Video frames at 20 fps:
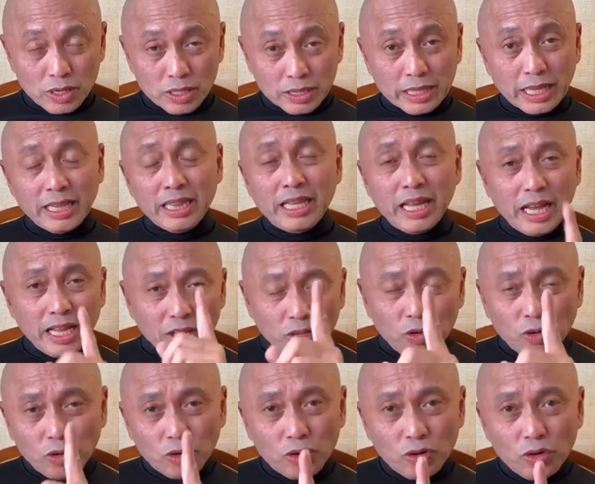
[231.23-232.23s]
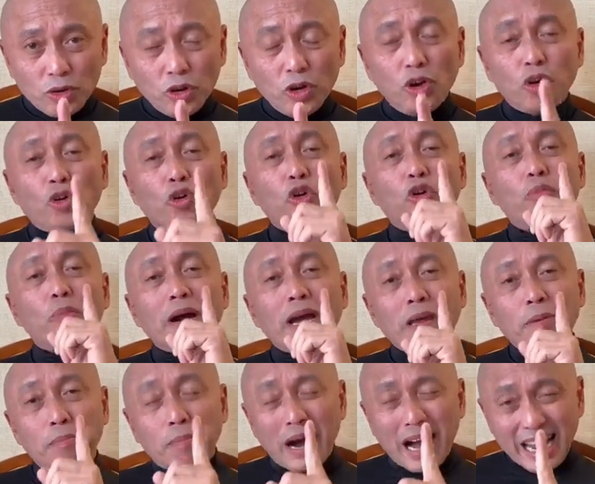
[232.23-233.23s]
tandaan nyo, kung
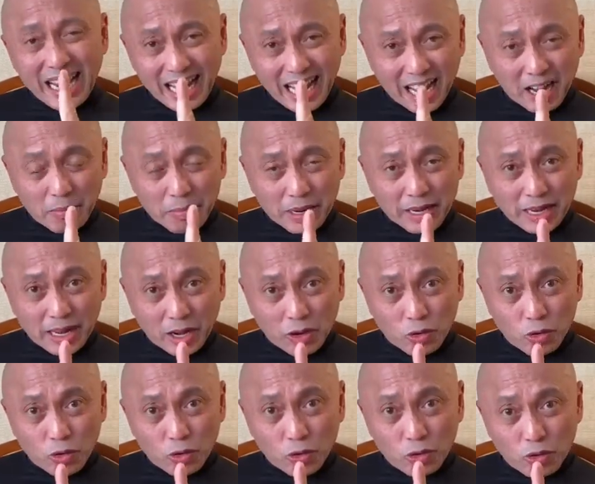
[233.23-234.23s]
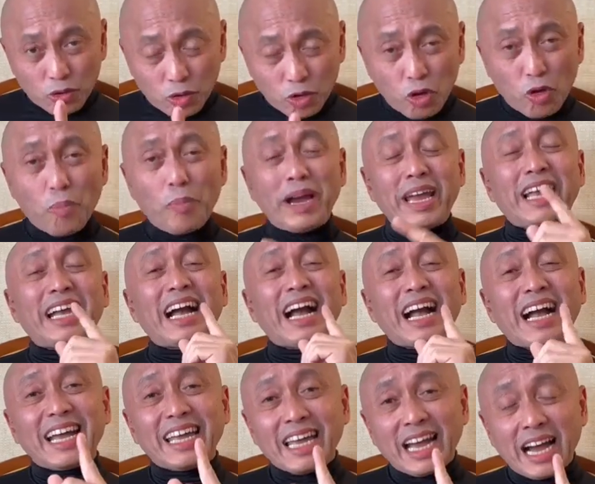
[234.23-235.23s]
may balak man ako o may
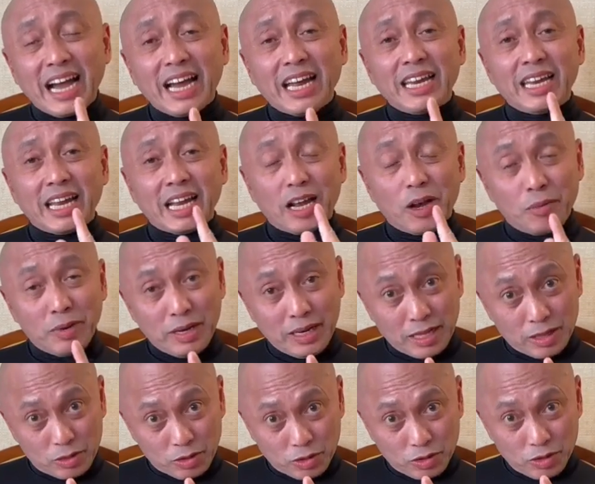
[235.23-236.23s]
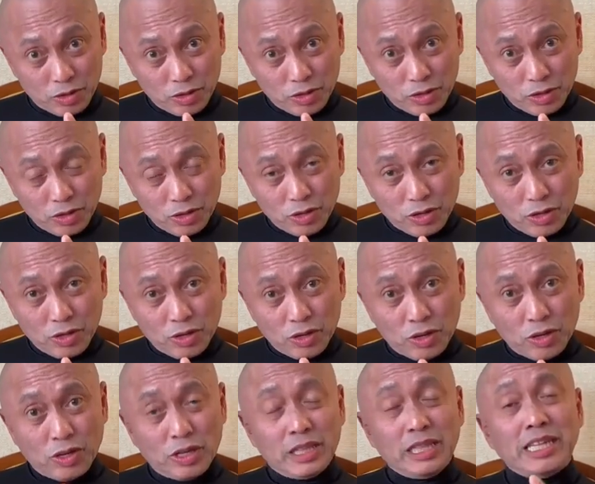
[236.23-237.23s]
kakayahan na gawin ito,
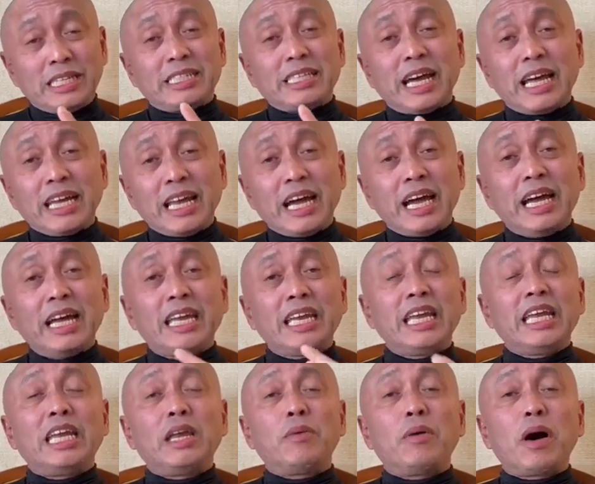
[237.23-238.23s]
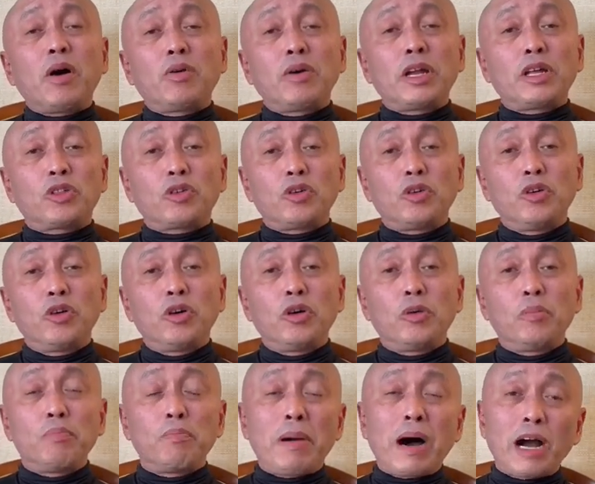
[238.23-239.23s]
di sana ginawa ko na to
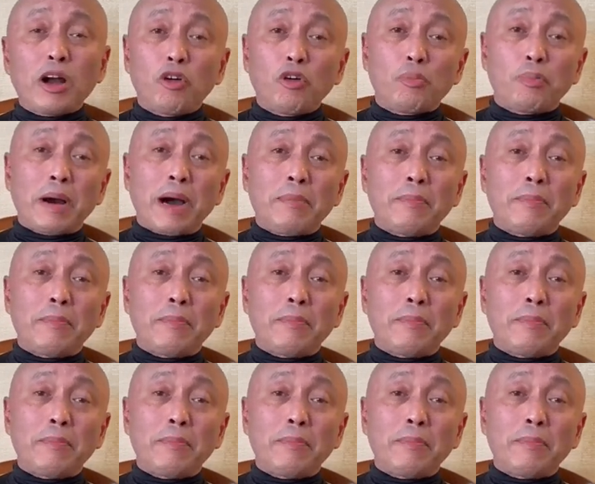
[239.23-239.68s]
bago pa